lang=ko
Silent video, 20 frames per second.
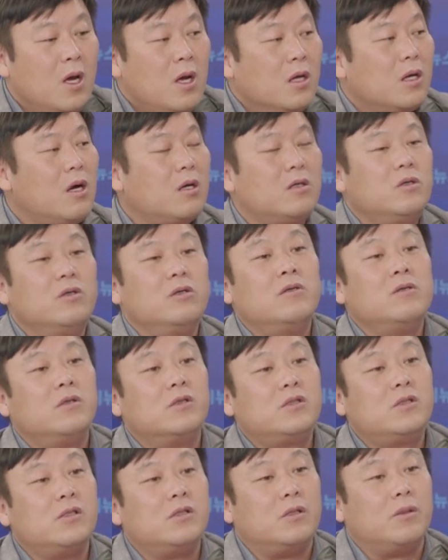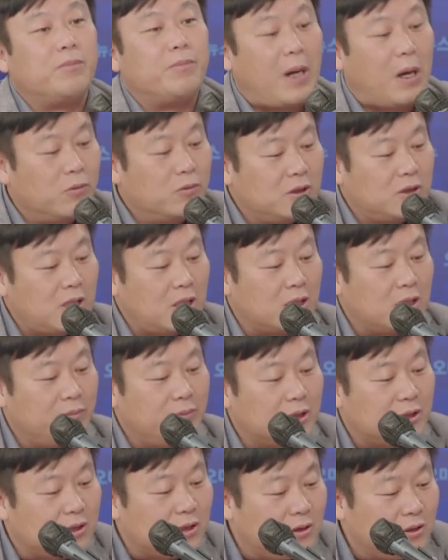그러니까 그런 것을 박원
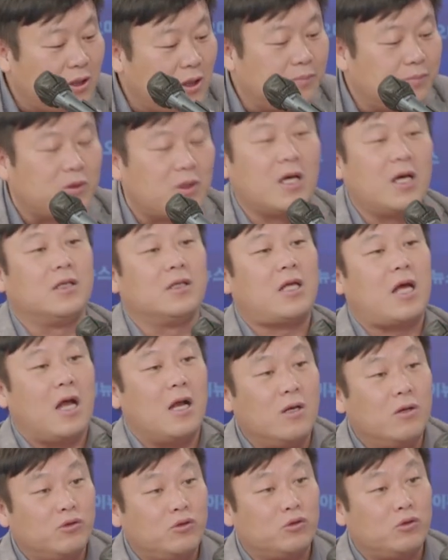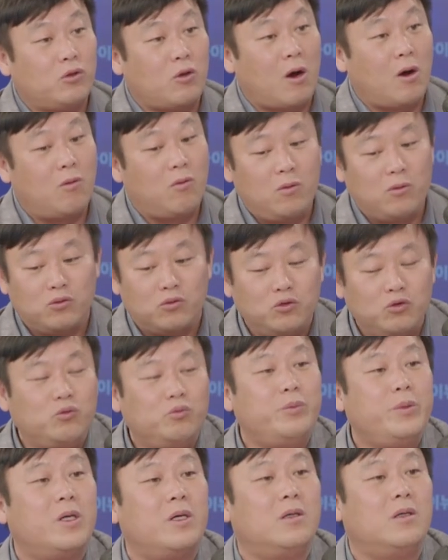시장님이 직접 저희한테 알려주기도 하고
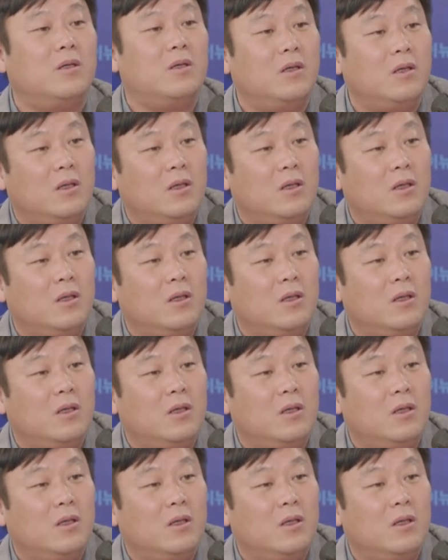윤준병